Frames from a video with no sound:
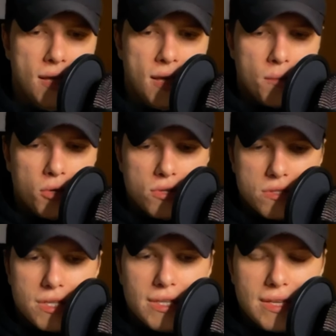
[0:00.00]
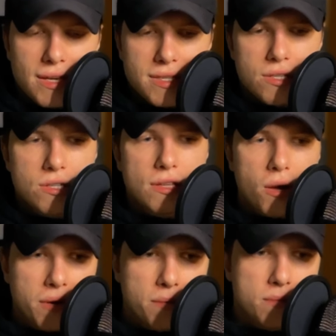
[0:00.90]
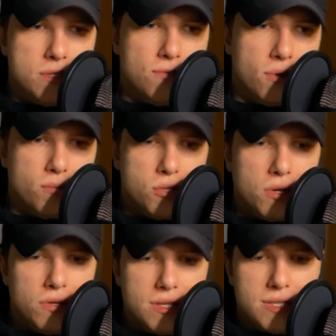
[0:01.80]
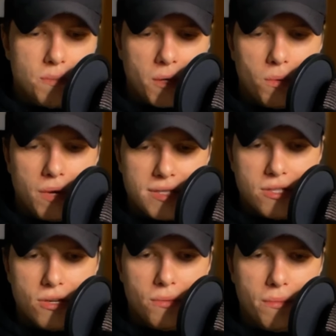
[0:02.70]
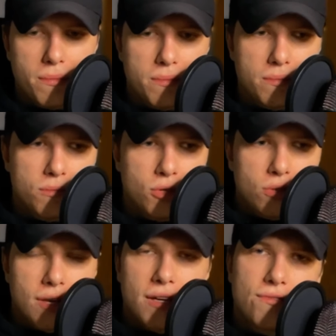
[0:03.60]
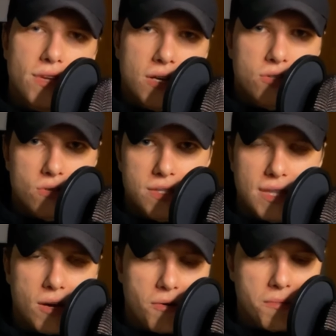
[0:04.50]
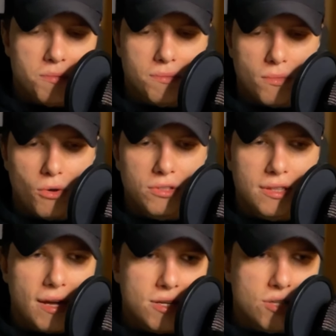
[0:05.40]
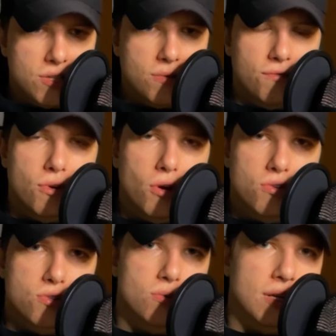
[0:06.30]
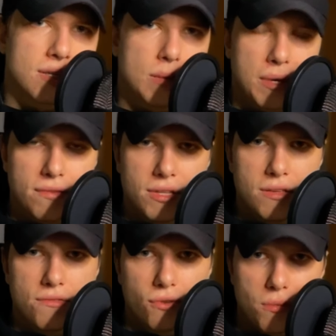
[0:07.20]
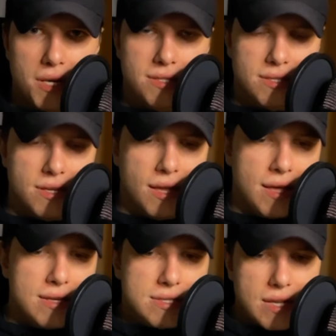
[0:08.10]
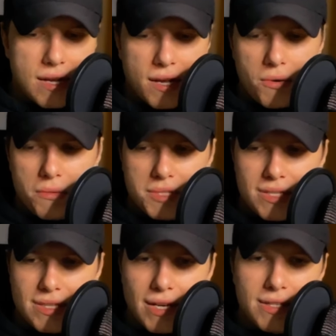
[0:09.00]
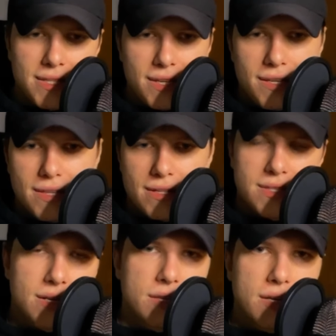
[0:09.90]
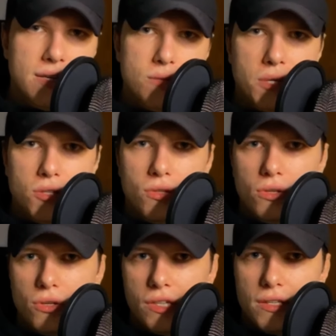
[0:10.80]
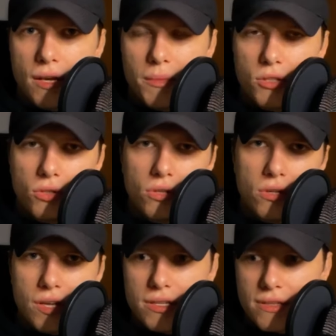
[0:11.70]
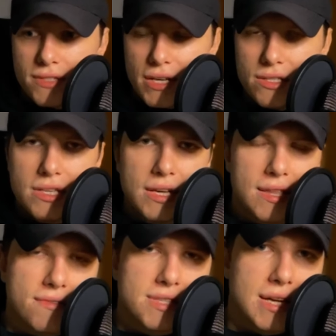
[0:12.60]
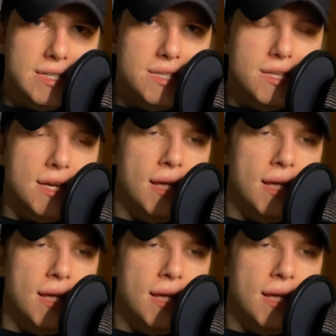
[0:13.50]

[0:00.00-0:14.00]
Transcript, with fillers: Moi drodzy, kiedy ja zaczynałem swoją przygodę ze spekulacją, no to jak większość starałem odnaleźć się w gąszczu tak naprawdę informacji. Skakałem ze strategii na strategię, z metodologii na metodologię, ze wskaźnika na wskaźnik.